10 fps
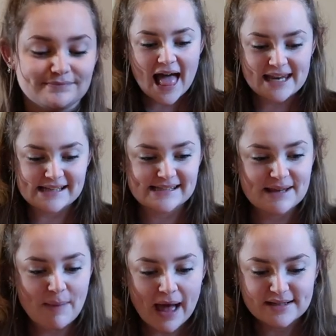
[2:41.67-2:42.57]
Allez,
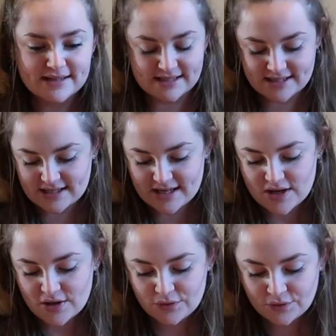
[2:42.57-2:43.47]
c'est parti
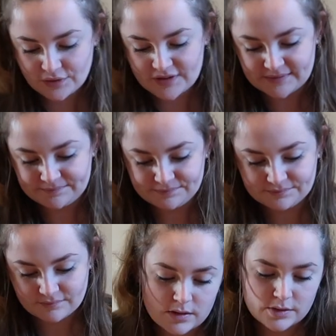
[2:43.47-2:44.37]
Donc,
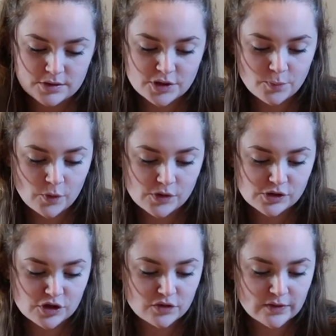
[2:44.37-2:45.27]
je pense
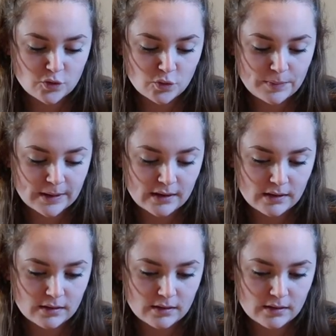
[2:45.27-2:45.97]
que je vais couper